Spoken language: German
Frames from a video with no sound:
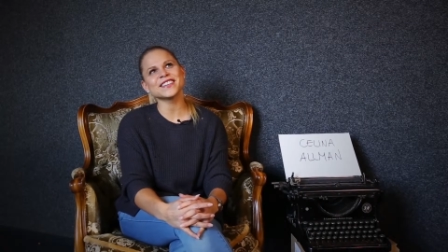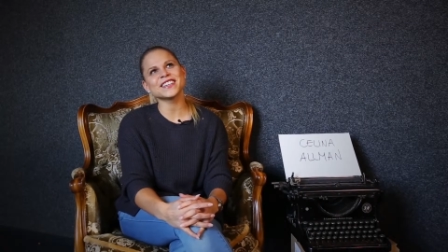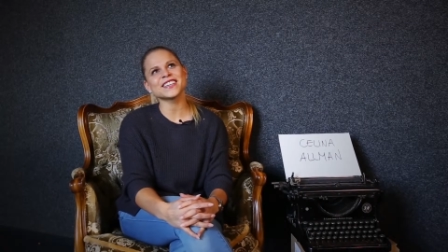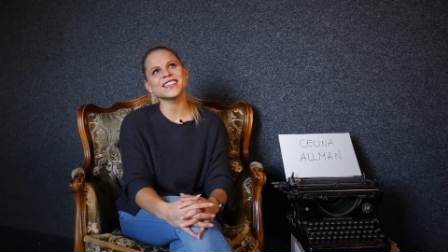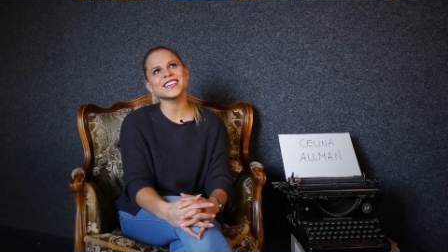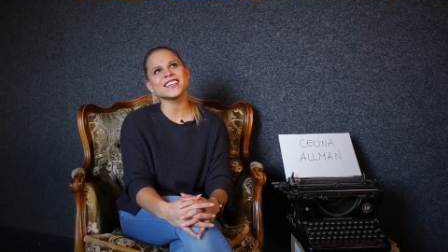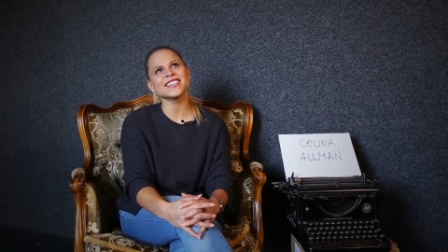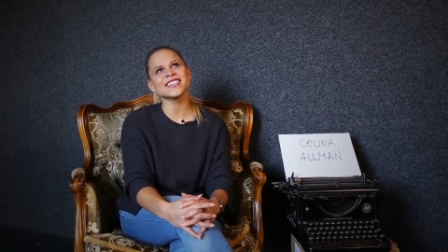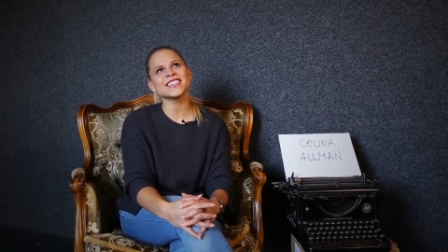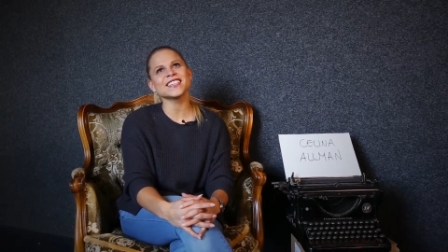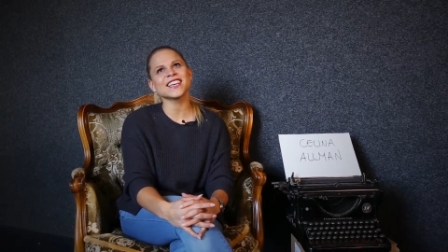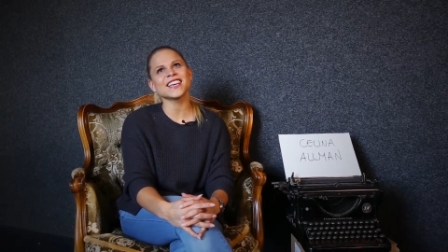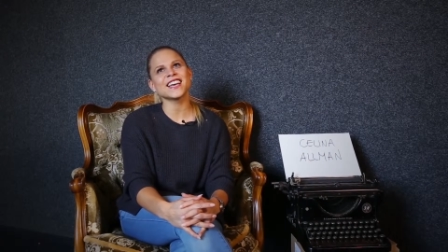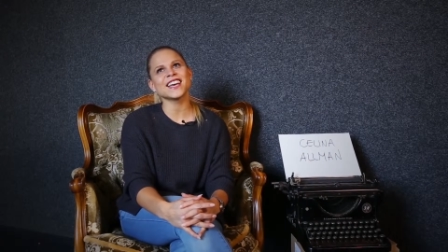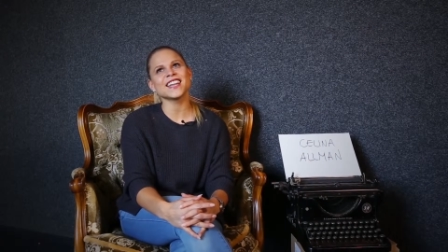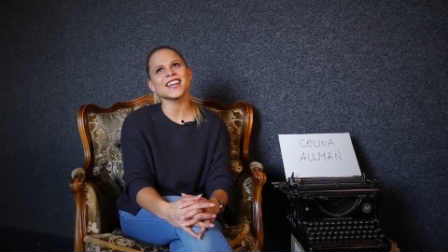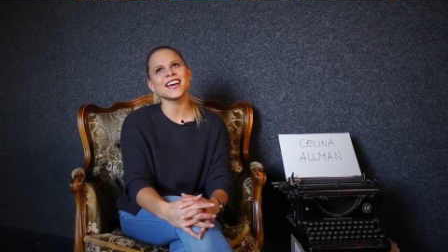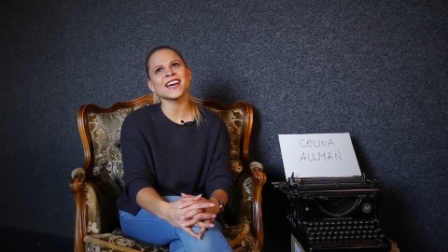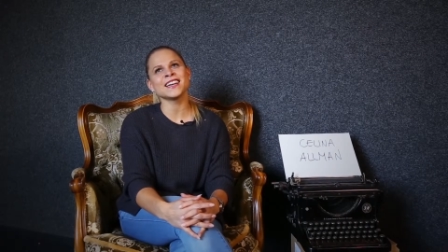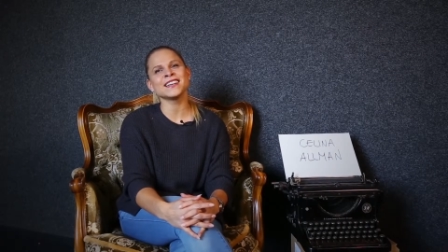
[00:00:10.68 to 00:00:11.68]
wäre ich
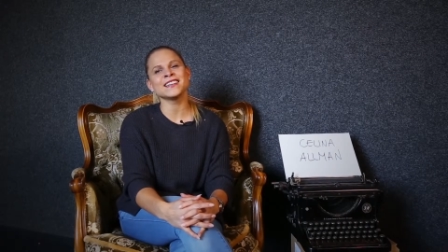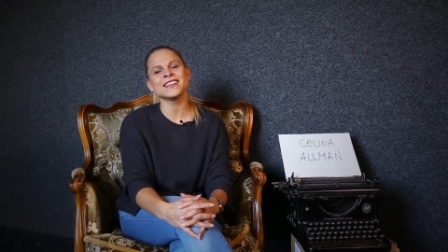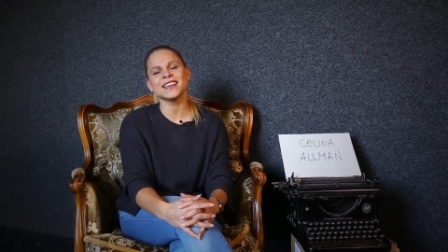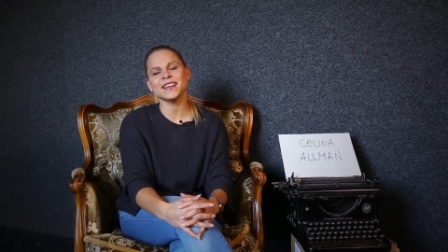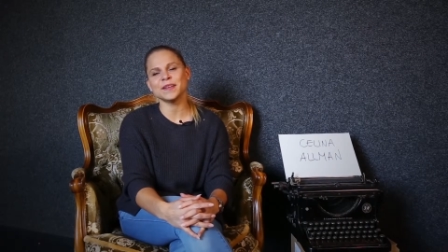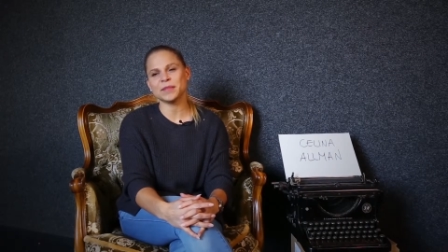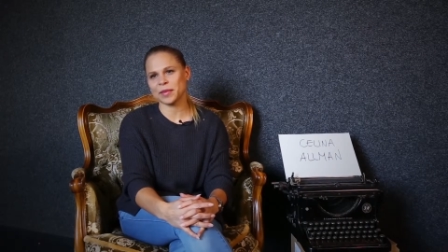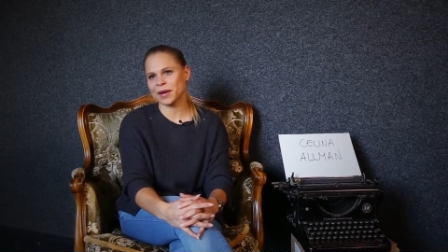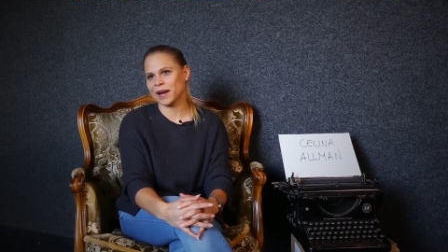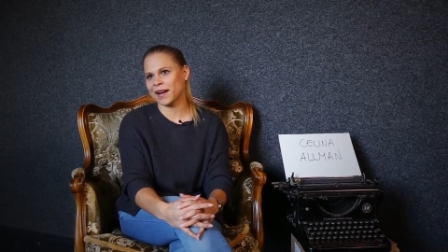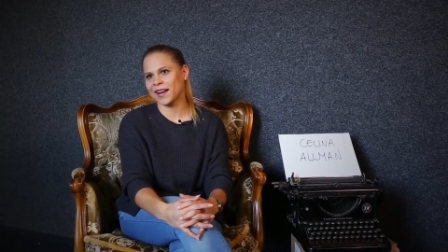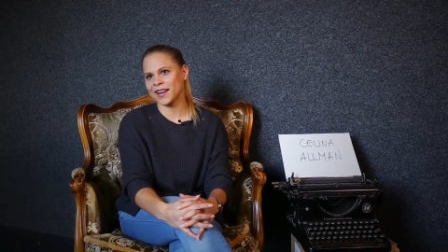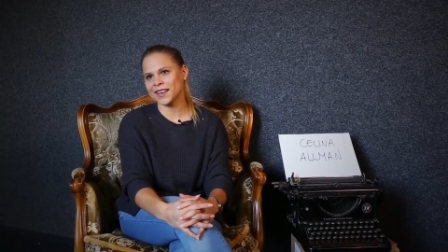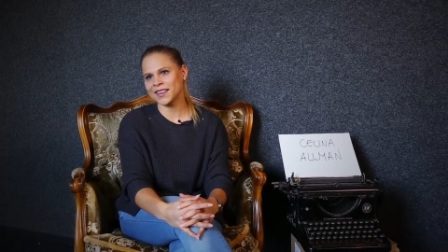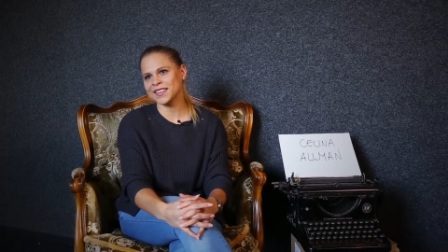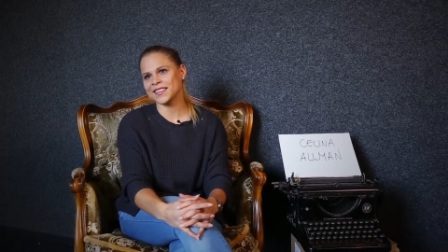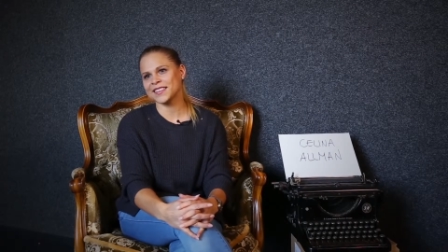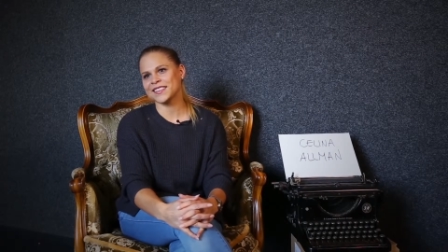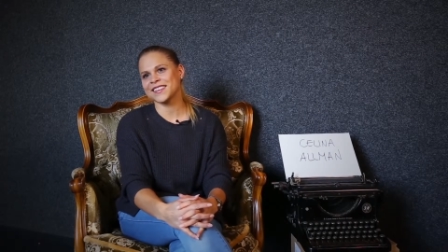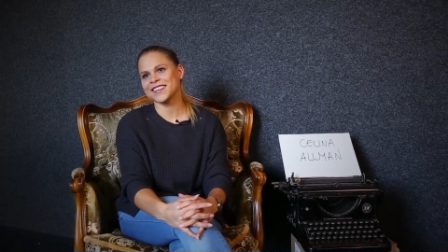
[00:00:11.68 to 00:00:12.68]
gern ein Gepard.
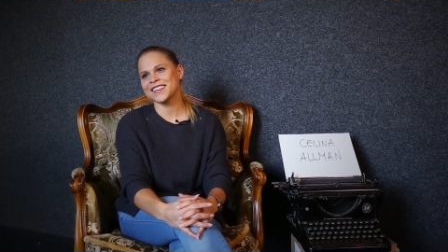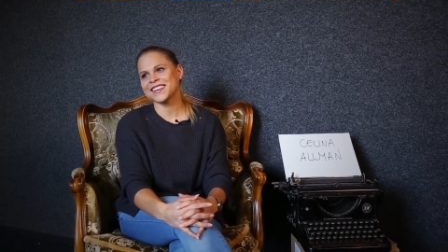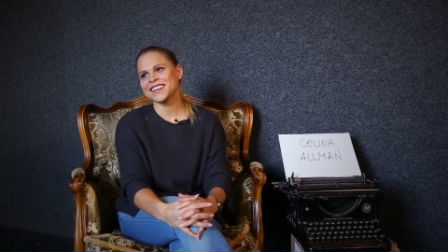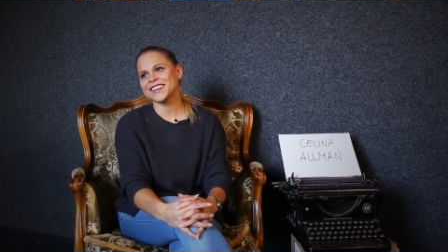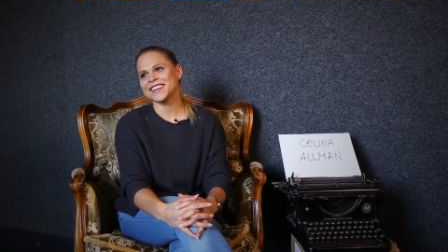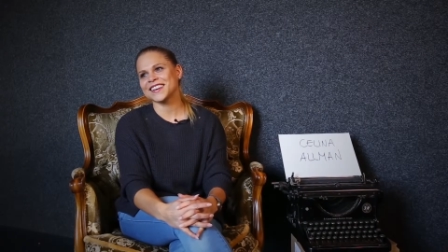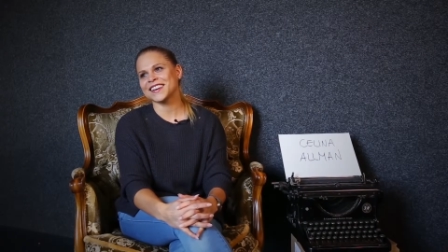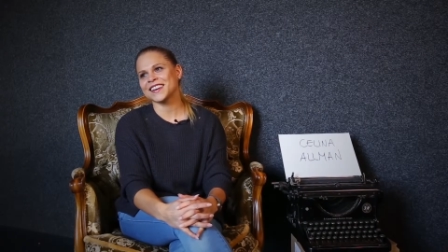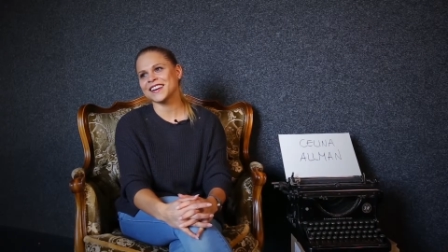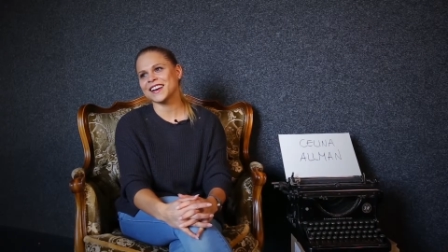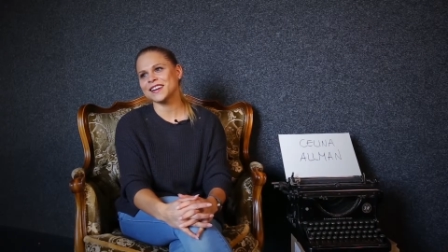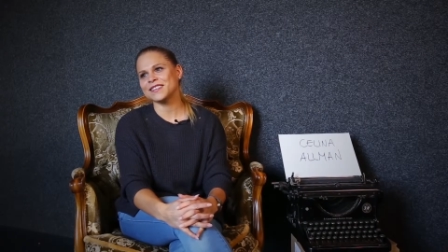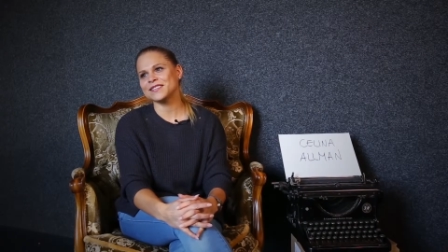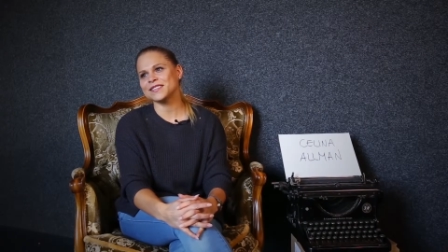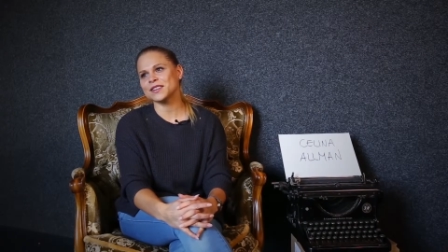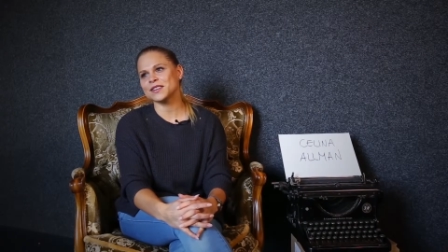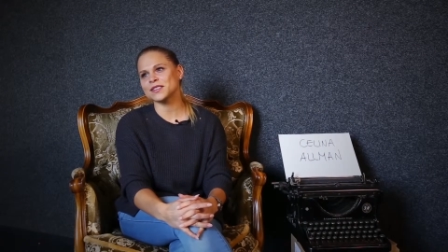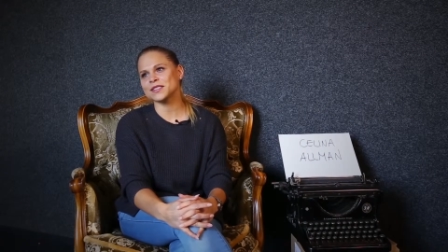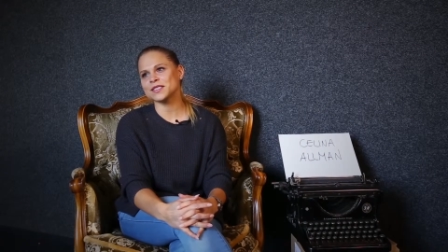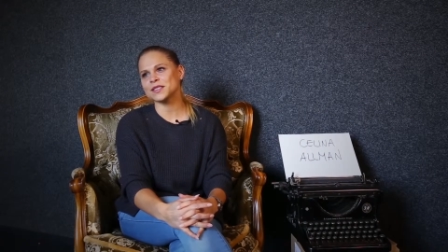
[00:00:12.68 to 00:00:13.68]
Äh,
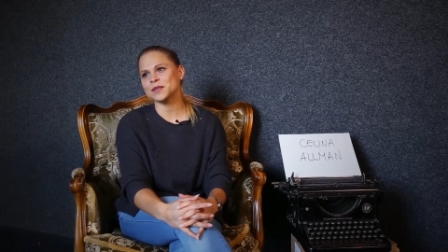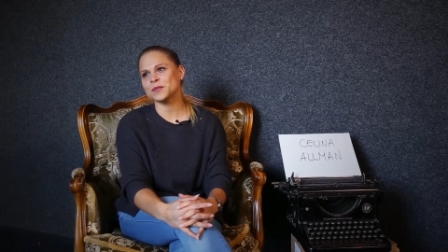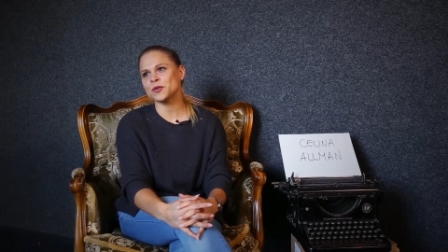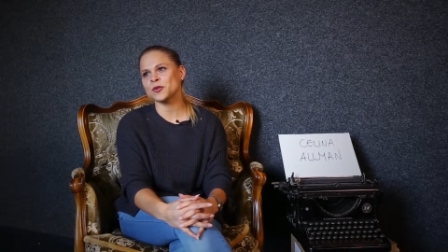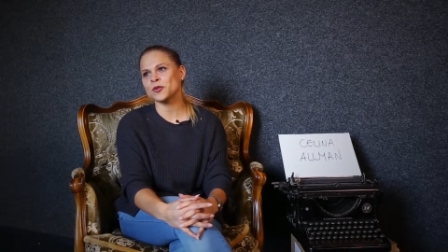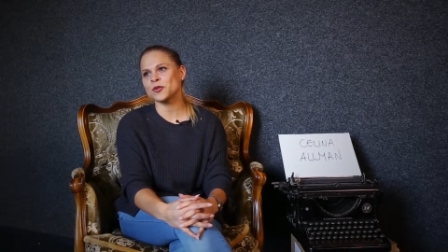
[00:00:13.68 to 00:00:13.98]
einfach aus dem